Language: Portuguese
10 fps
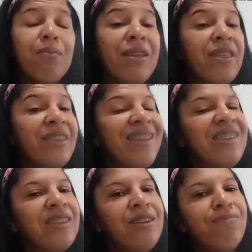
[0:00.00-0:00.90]
Mas até
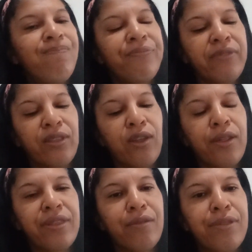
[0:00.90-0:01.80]
então,
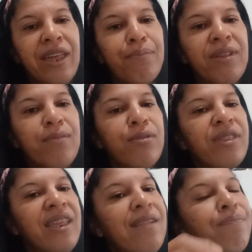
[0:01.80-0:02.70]
nós não
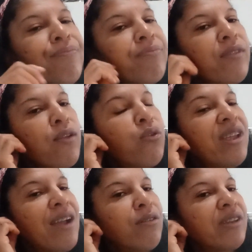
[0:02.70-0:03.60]
sabemos, né? O
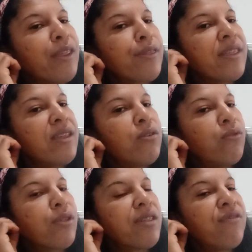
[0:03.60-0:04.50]
que aconteceu
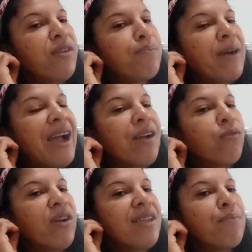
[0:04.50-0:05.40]
ou se foi
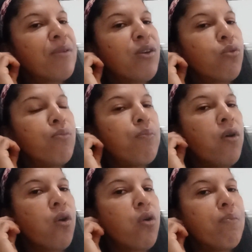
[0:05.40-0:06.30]
pago aí para algum
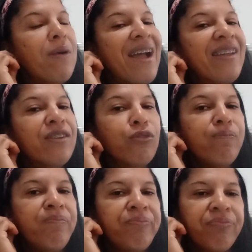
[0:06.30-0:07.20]
pó
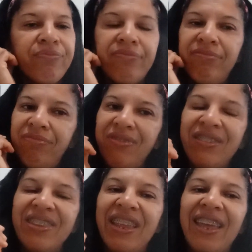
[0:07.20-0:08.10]
compacto,
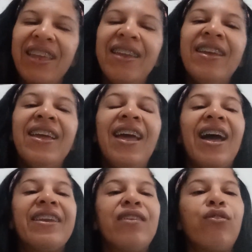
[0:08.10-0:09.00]
né?
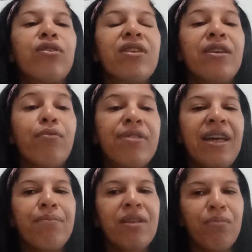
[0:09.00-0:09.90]
Até hoje nós não
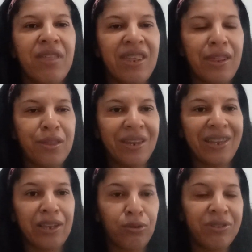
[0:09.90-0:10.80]
sabemos. Aí a senhora
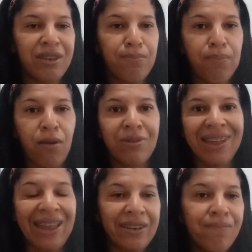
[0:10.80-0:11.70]
tá toda
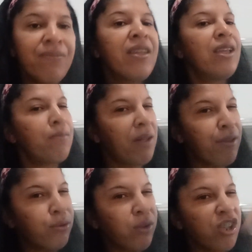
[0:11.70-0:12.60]
empolgada,
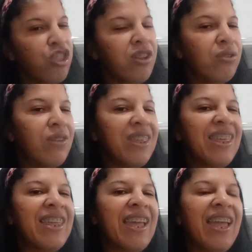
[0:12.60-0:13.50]
mas eu tô achando
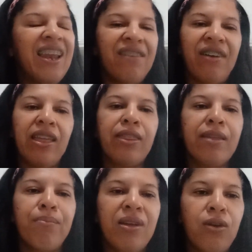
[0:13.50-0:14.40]
que ela vai
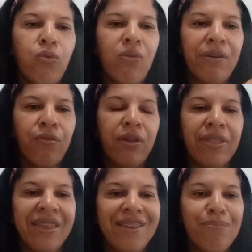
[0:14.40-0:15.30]
receber alguma
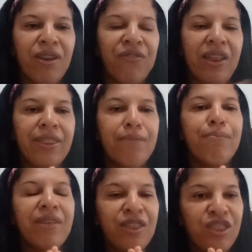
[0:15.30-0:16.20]
coisa aí para fazer
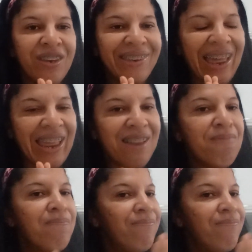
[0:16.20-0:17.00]
merchandising